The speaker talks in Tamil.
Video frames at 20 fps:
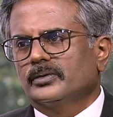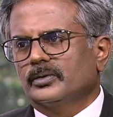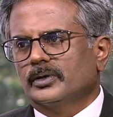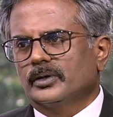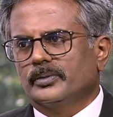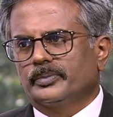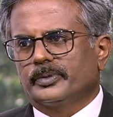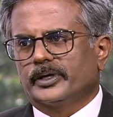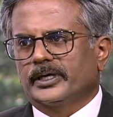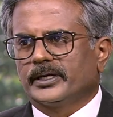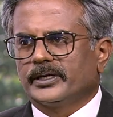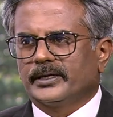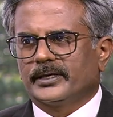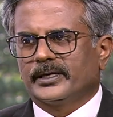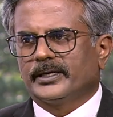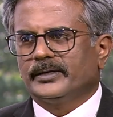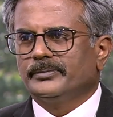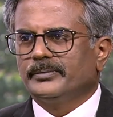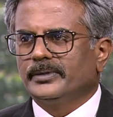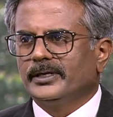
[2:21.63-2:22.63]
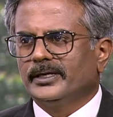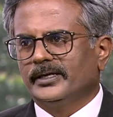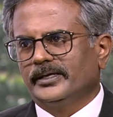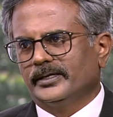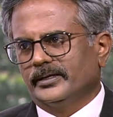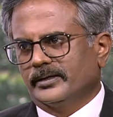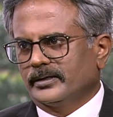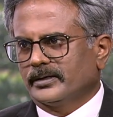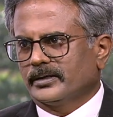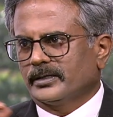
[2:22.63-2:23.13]
ஒன் பாயிண்ட் நைன்
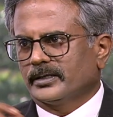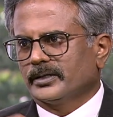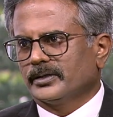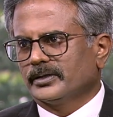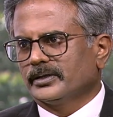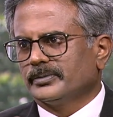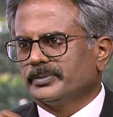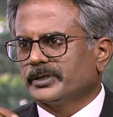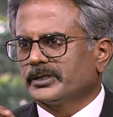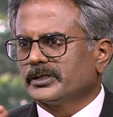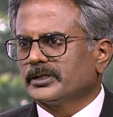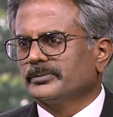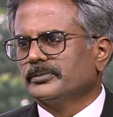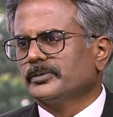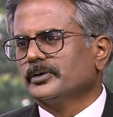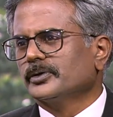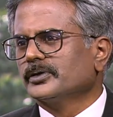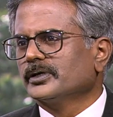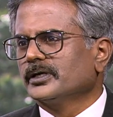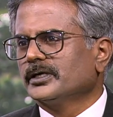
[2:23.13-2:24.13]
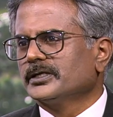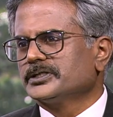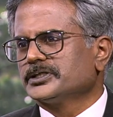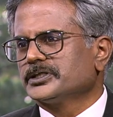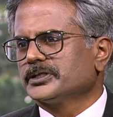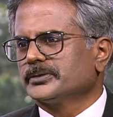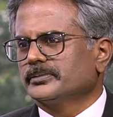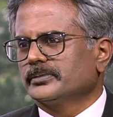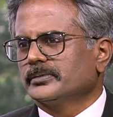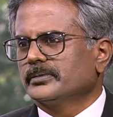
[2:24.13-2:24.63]
மில்லியன் அதாவது பத்தொம்போது
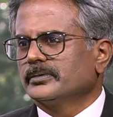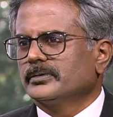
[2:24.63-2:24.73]
லட்சம்